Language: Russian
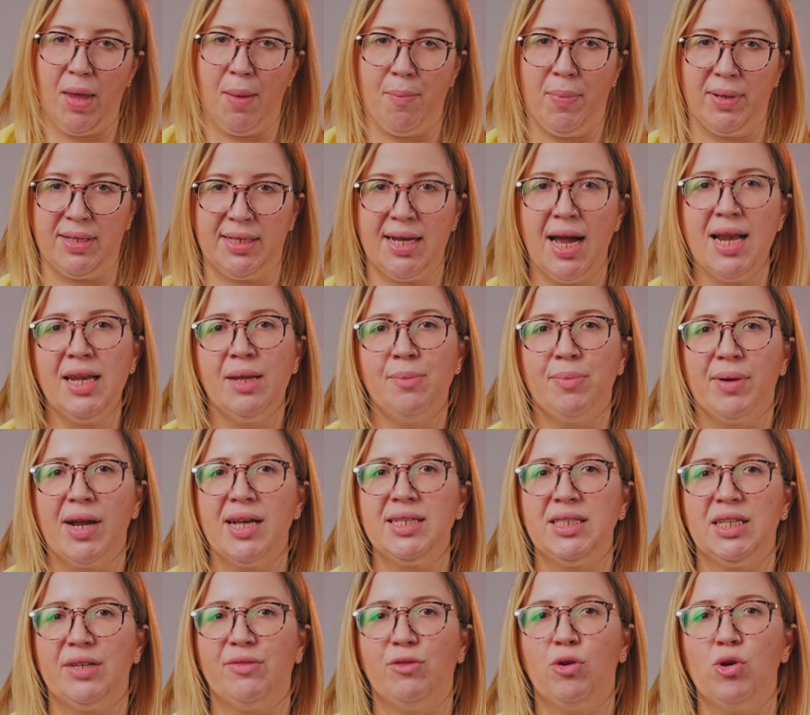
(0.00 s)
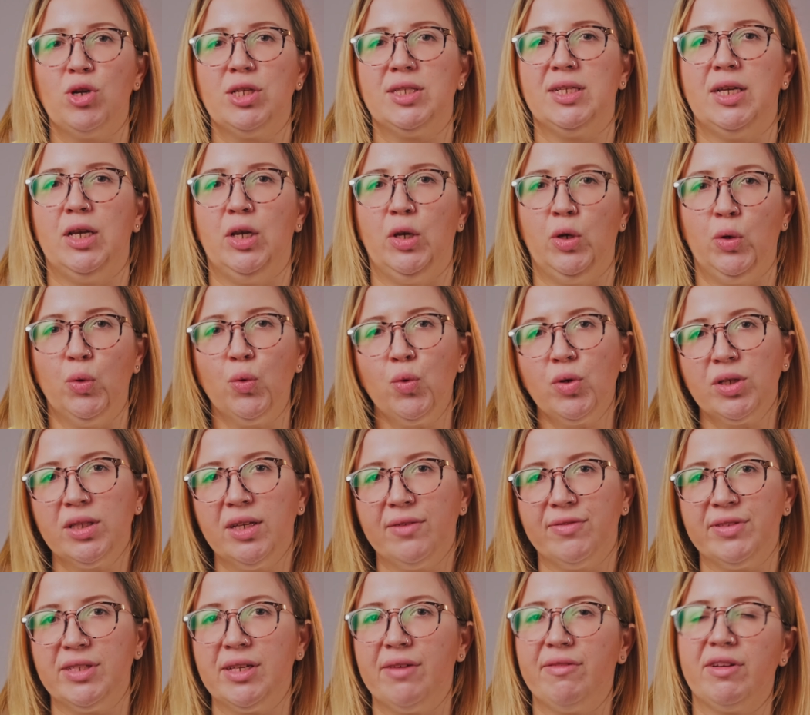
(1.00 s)
Пасхальный праздник в городе
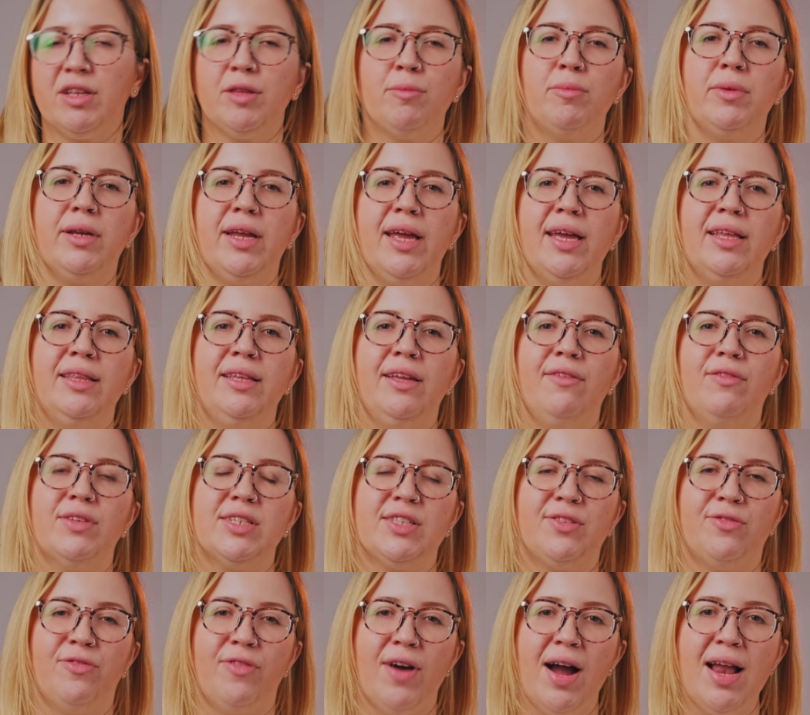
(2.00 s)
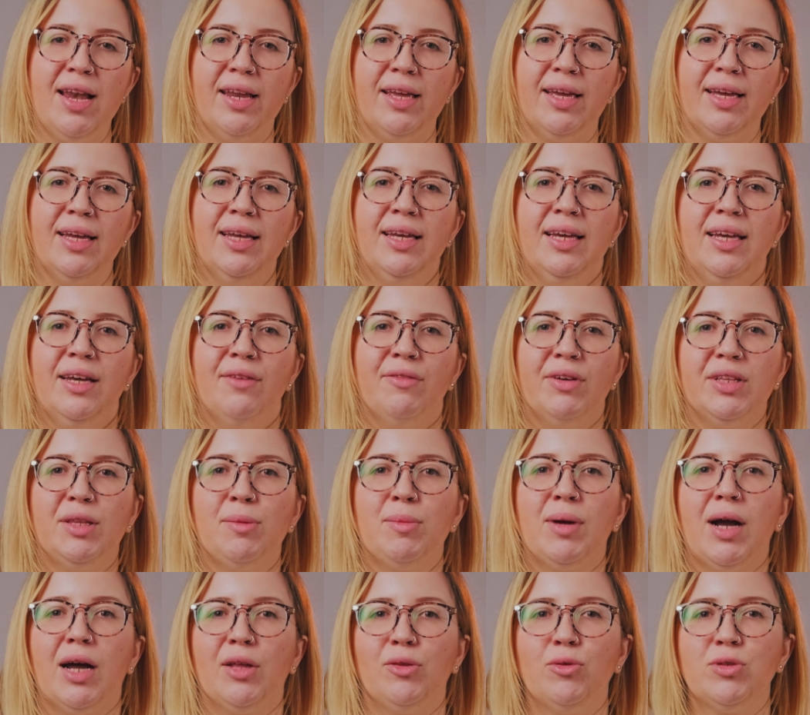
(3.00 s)
Люгде в Северном Рейне, Вестфалии в
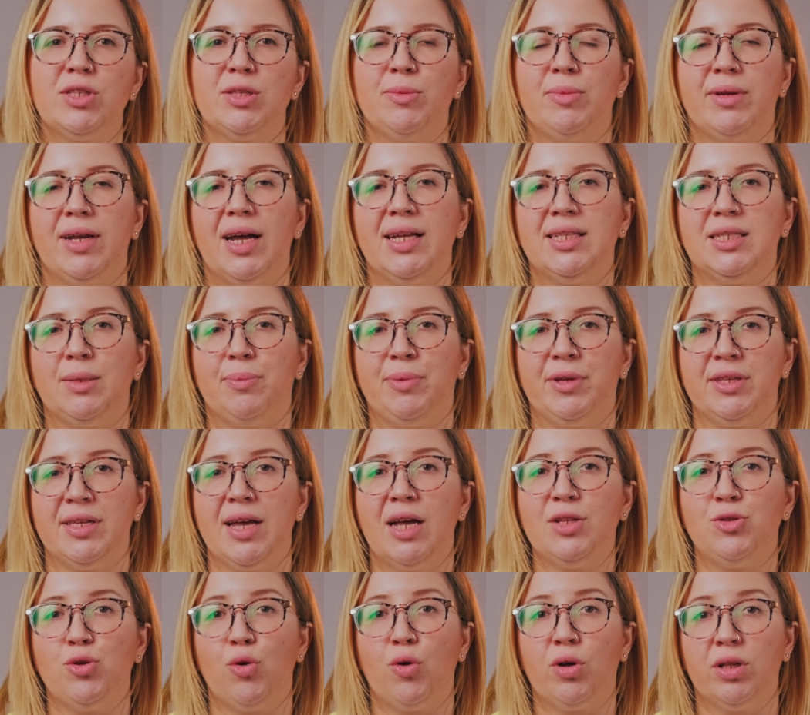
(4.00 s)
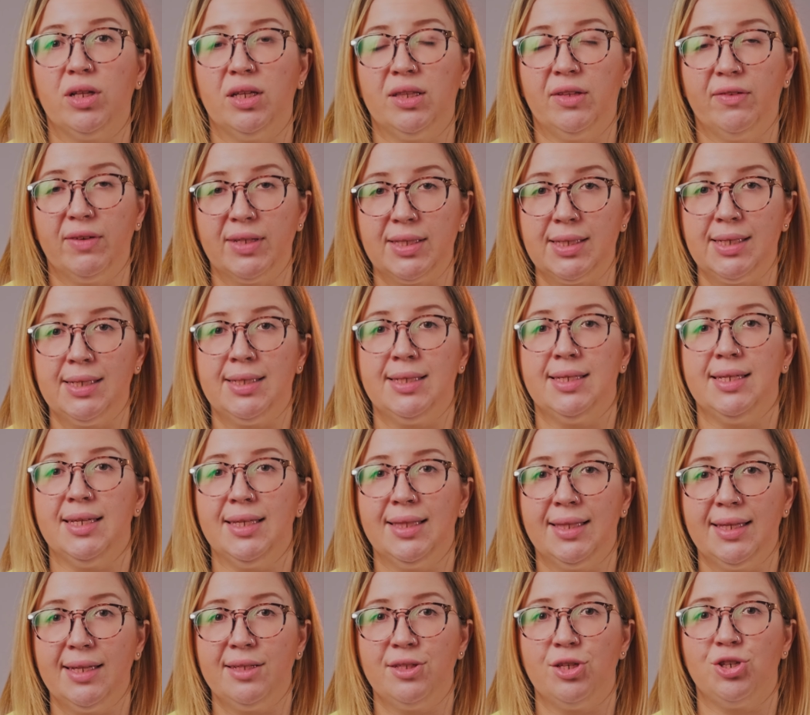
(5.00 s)
этом году собирается принять около
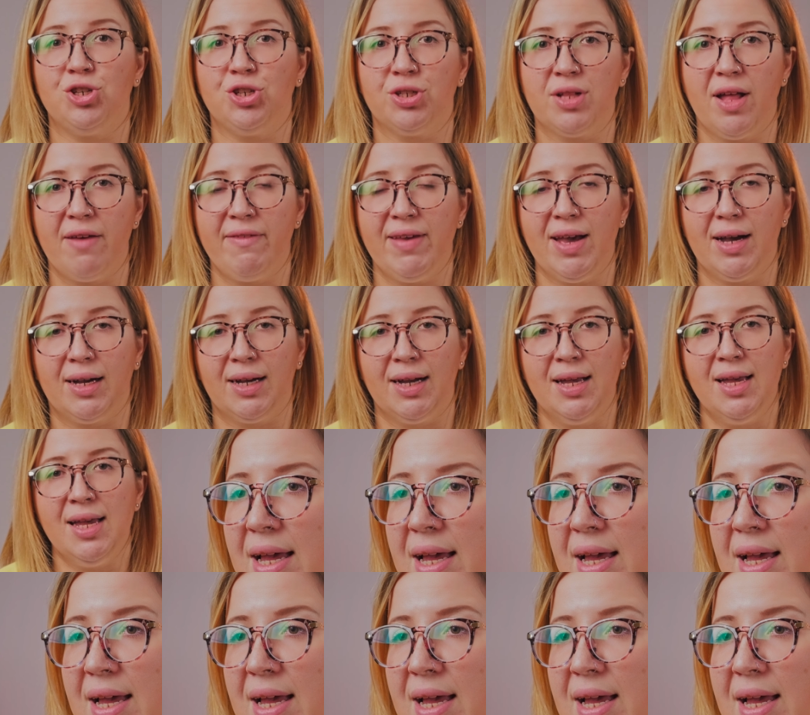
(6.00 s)
20 тысяч человек.